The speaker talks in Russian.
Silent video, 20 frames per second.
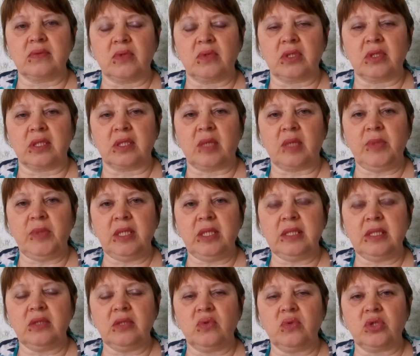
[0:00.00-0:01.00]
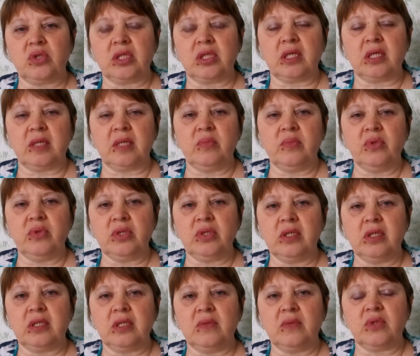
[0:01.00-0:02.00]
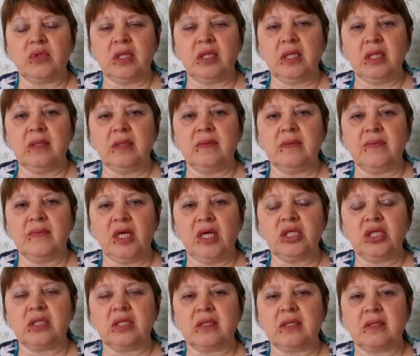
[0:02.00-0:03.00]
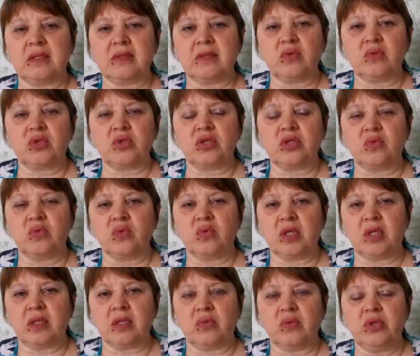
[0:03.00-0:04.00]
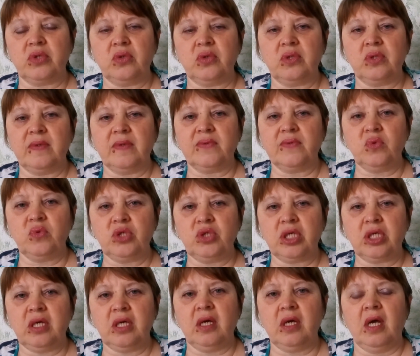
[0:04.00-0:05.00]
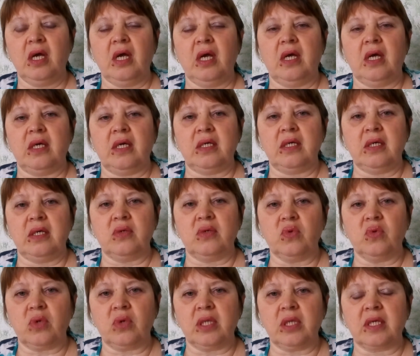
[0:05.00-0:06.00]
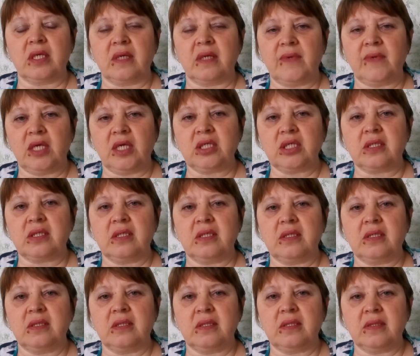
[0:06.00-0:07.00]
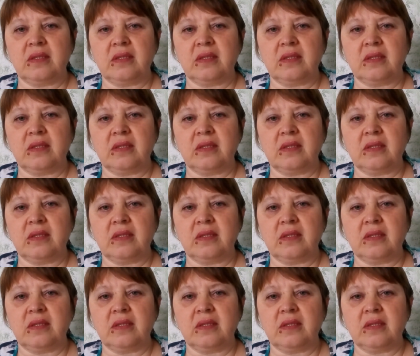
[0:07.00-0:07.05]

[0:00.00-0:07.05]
ну, она на пенсии тоже не работает, и вот она вяжет э, тоже кукол. У нее две внучки, и кукол она вяжет э,